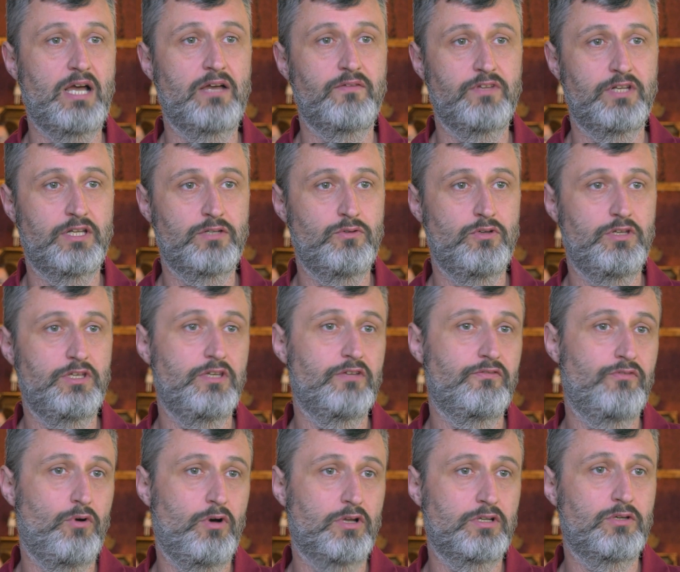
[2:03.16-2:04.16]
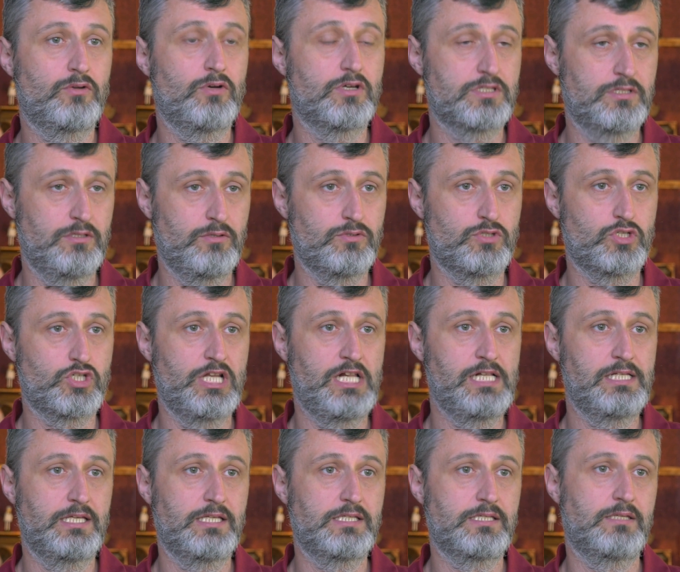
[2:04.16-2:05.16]
machen wir natürlich hier vor Ort einen kostenlosen
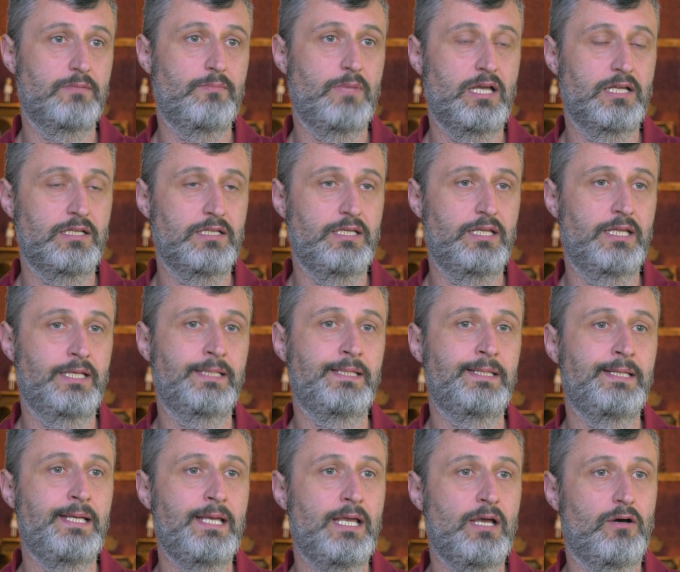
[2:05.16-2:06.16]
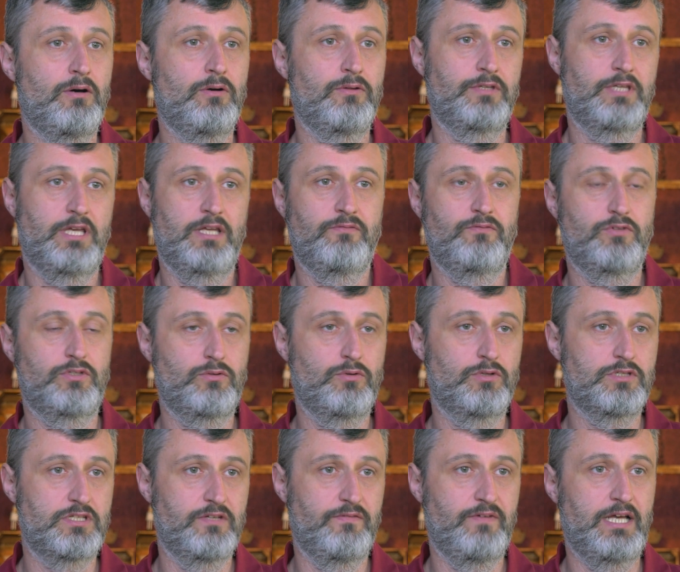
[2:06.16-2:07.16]
Schnelltest, machen die dann. Und dann wird
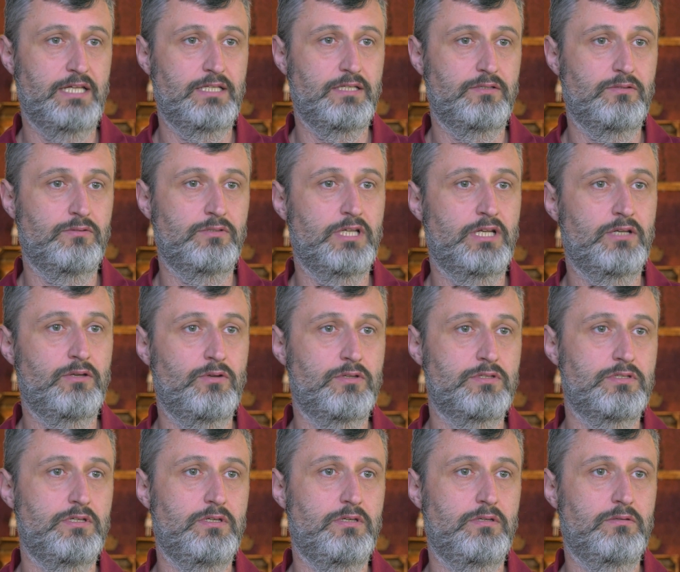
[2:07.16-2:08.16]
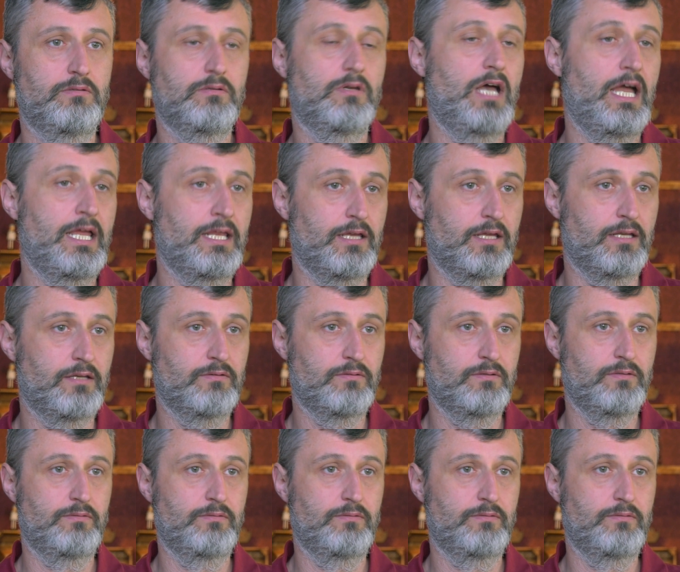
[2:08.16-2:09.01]
kurz gewartet und dann können sie reingehen.